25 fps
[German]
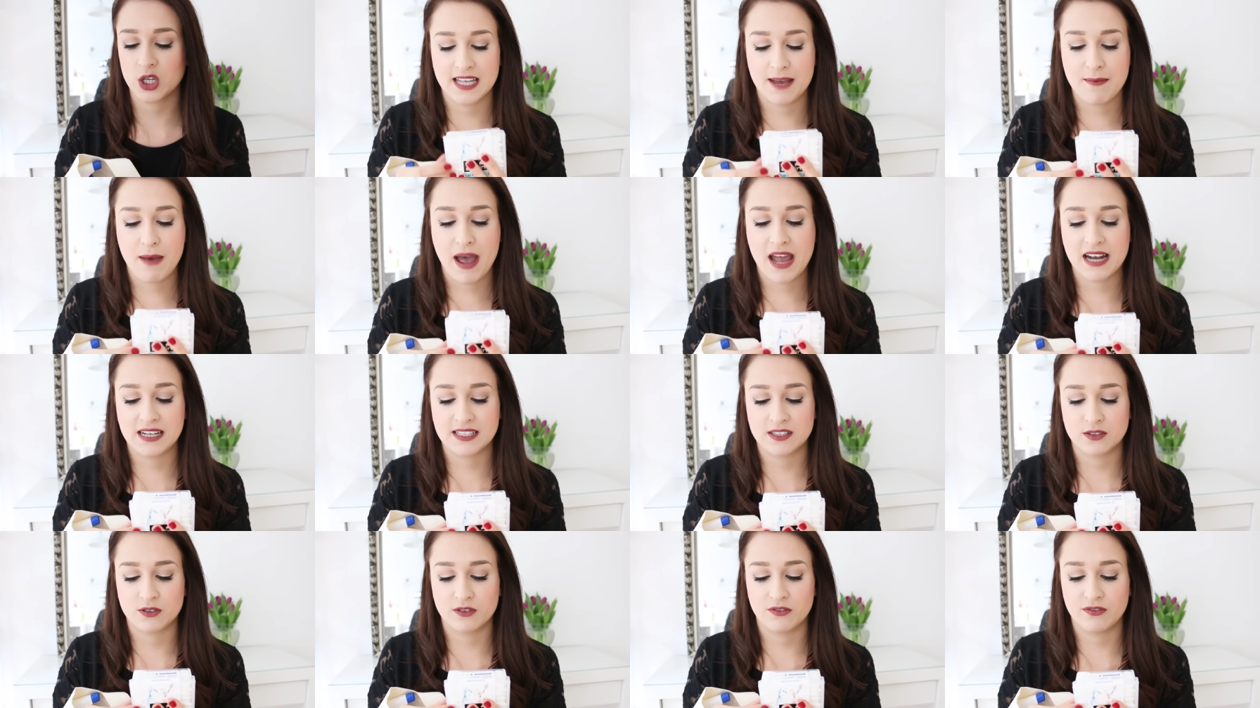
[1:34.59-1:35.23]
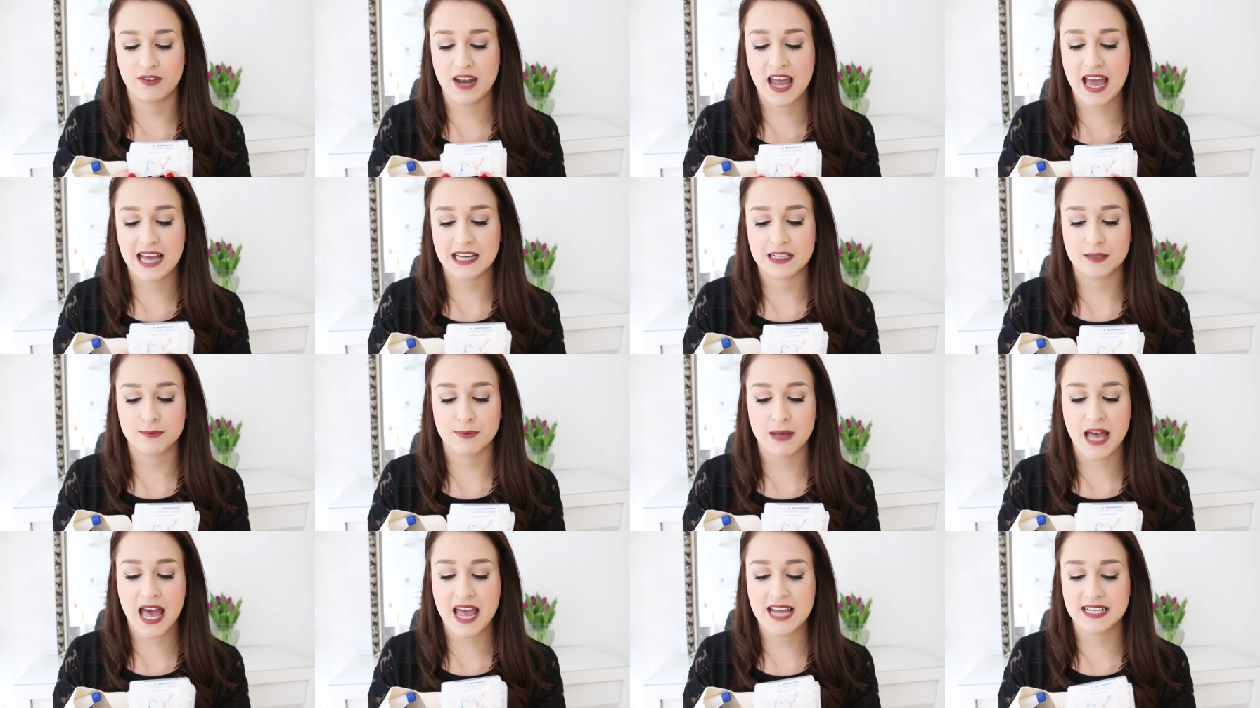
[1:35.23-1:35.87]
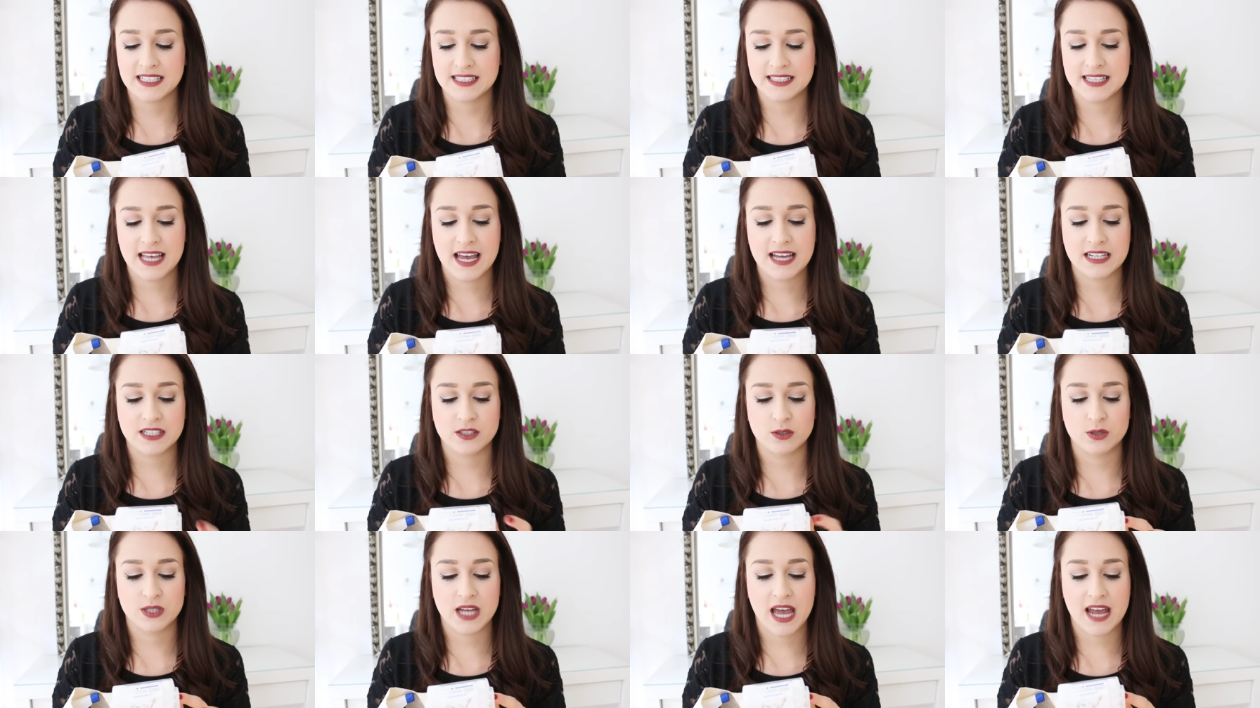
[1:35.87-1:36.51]
Die haben eine so eine flache, breite
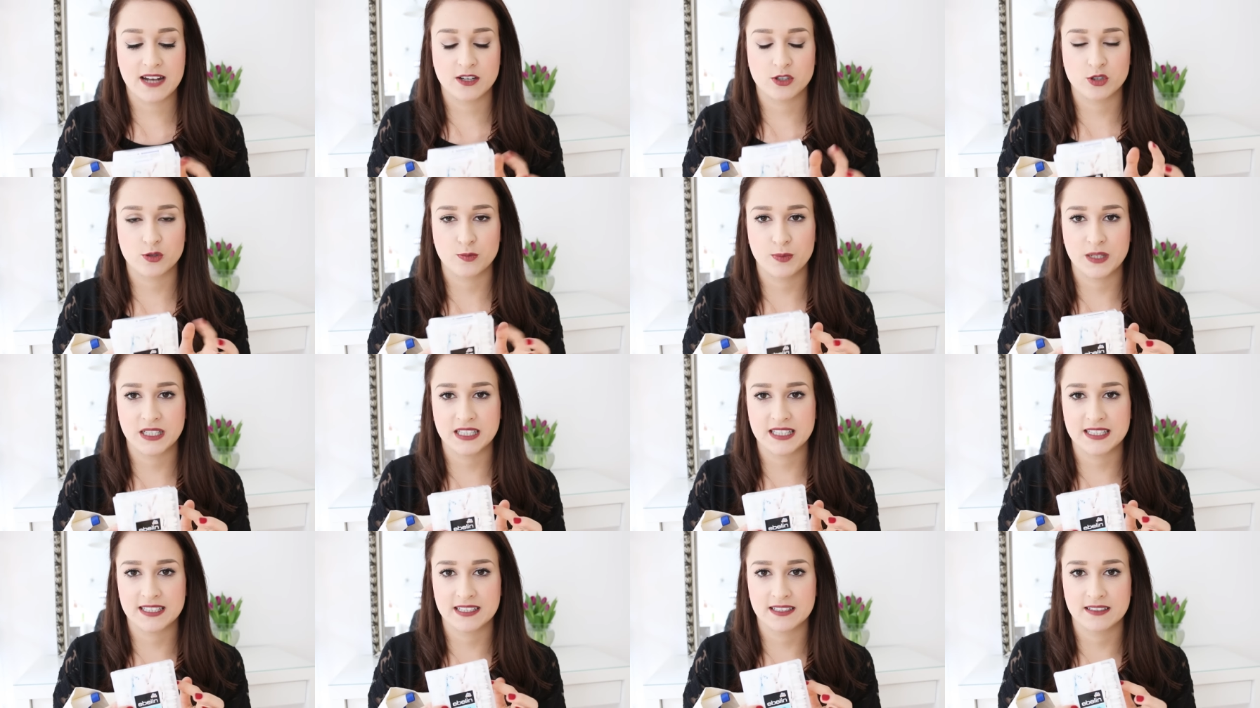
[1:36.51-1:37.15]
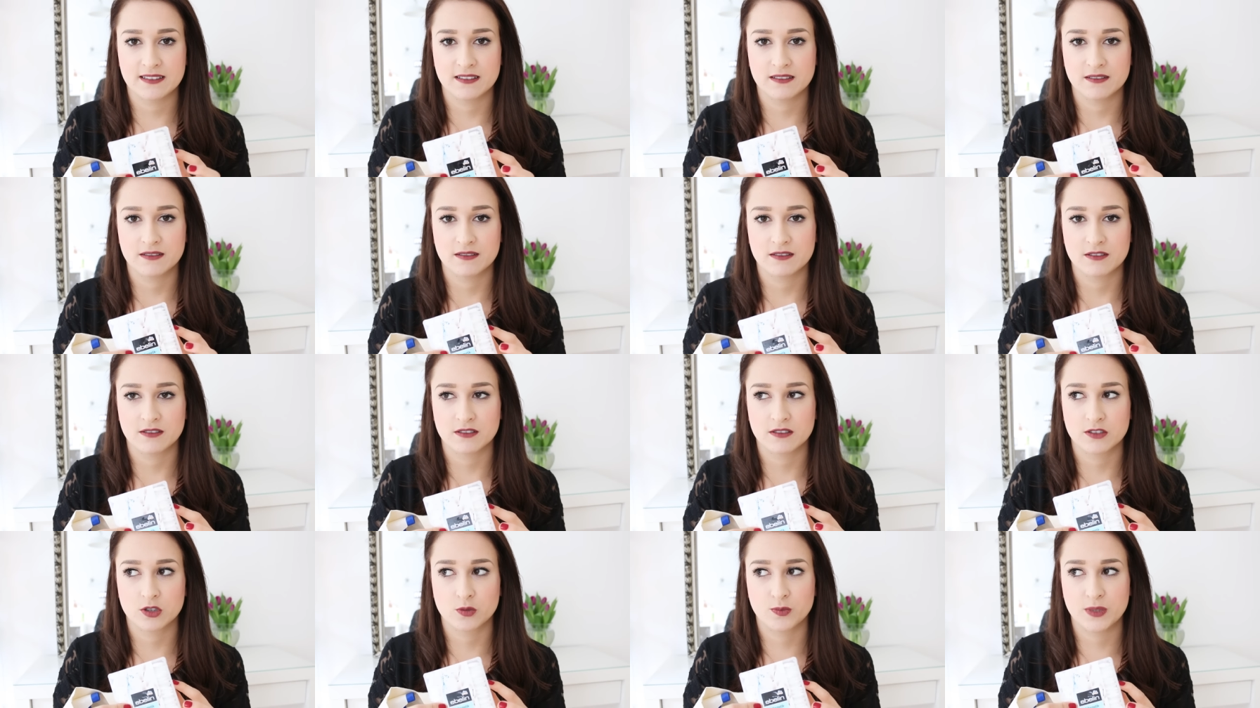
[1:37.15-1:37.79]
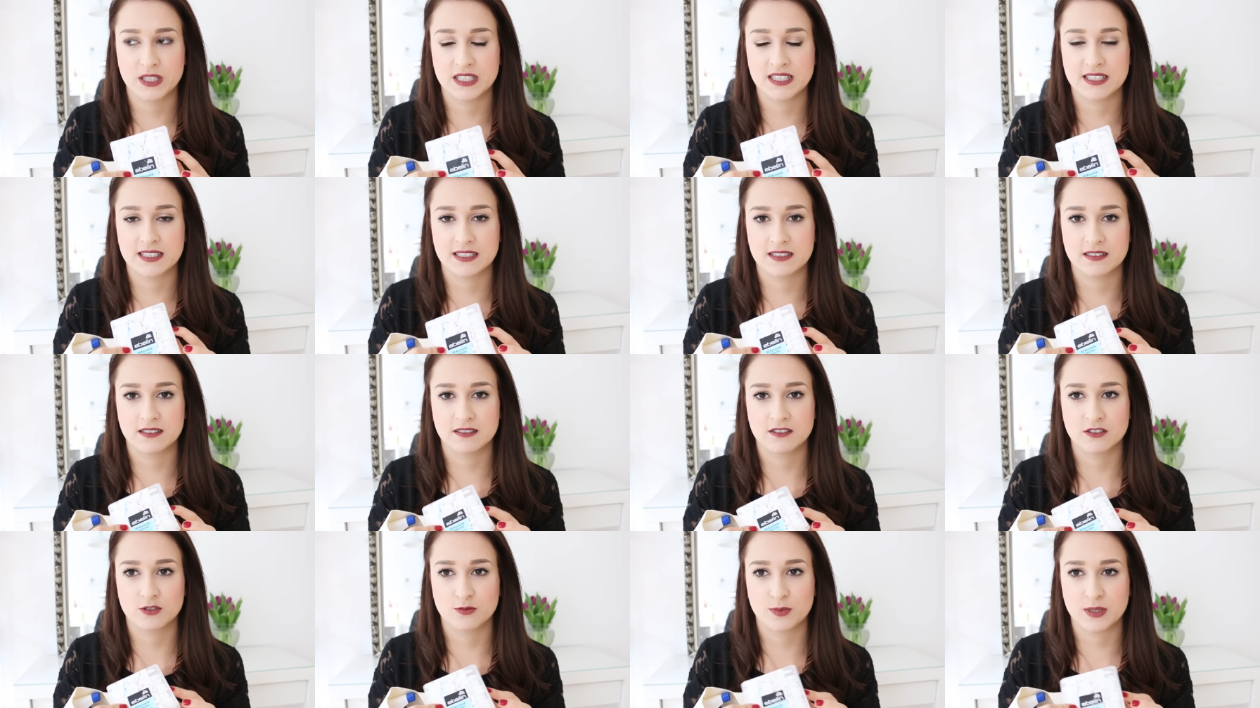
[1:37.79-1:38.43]
Seite und eine spitze
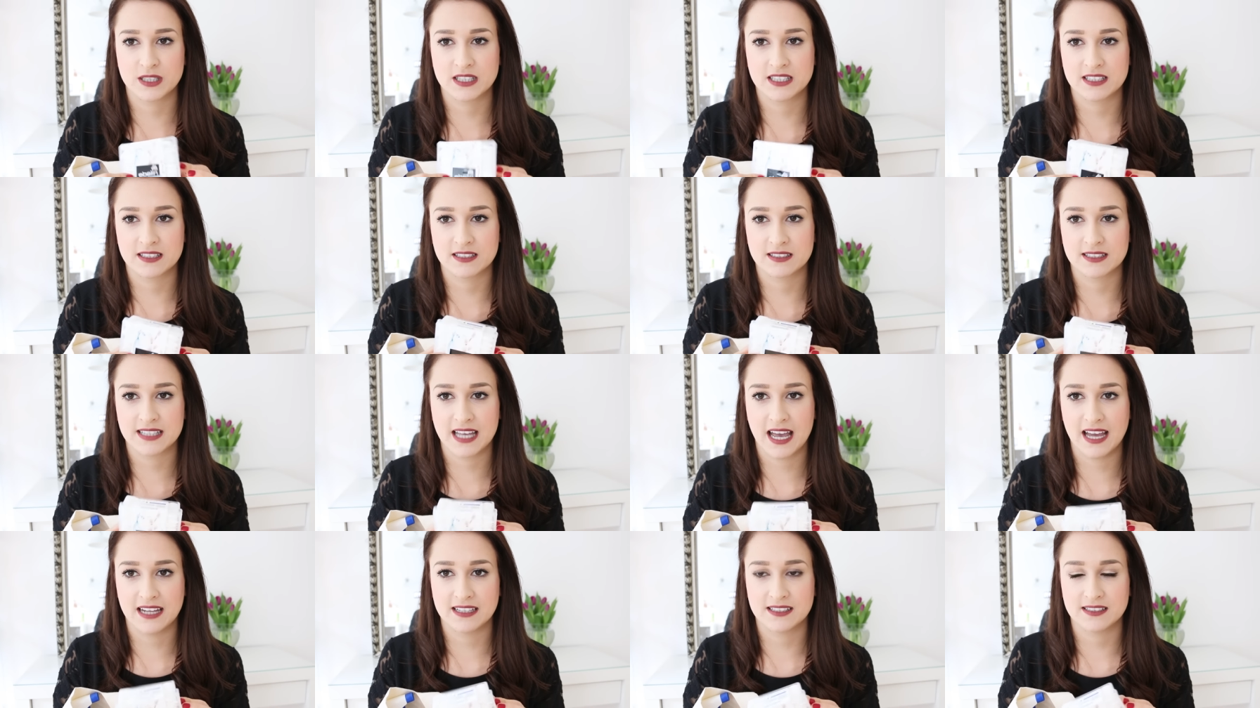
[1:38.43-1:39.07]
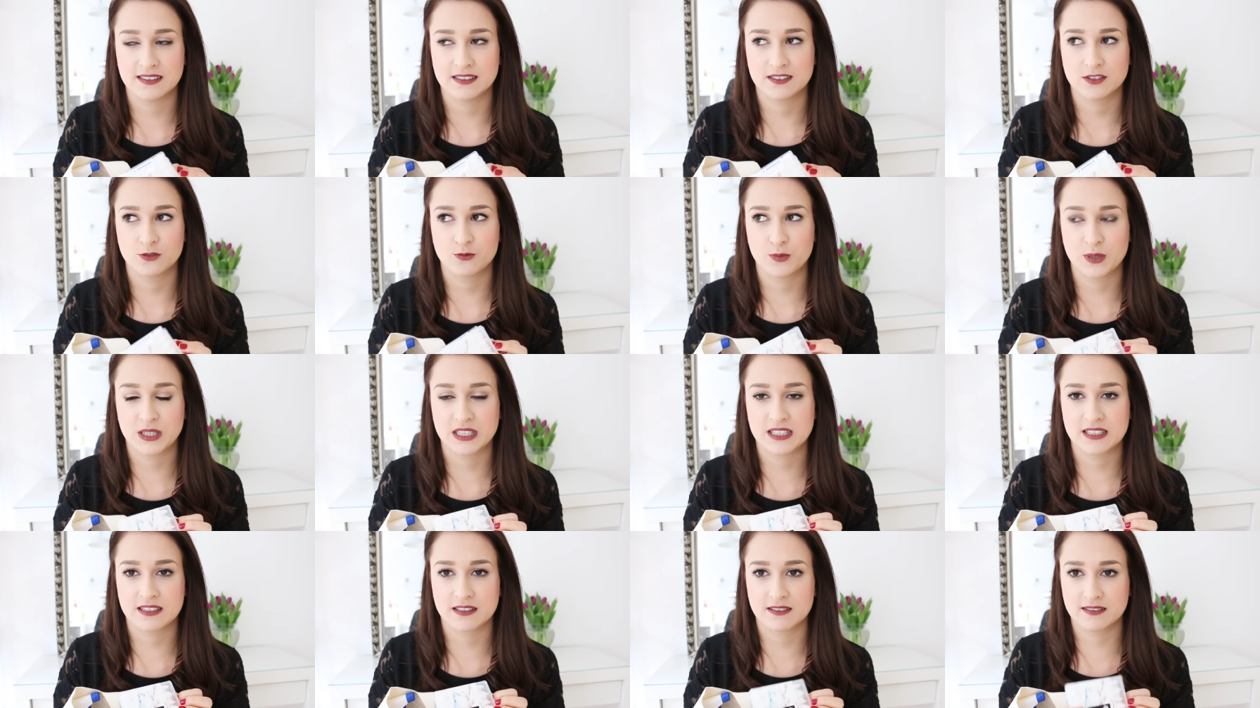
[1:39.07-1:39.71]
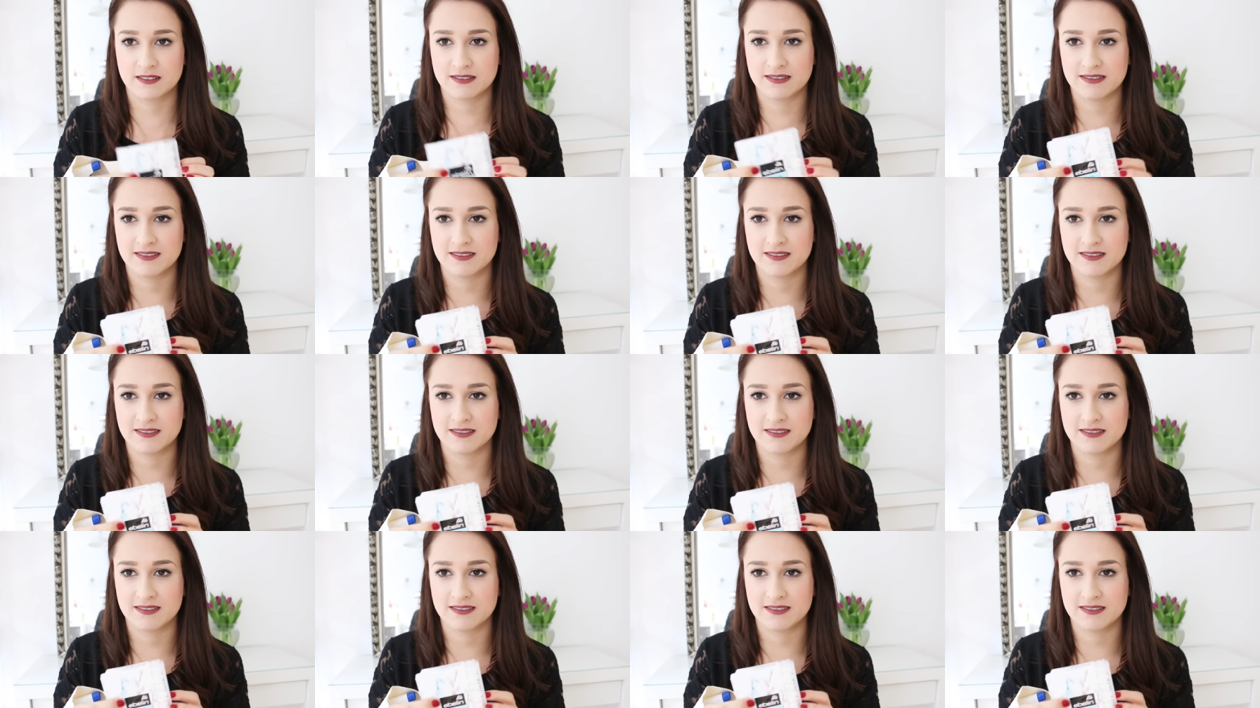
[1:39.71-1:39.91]
Spitze, Spitze, Seite, Spitze.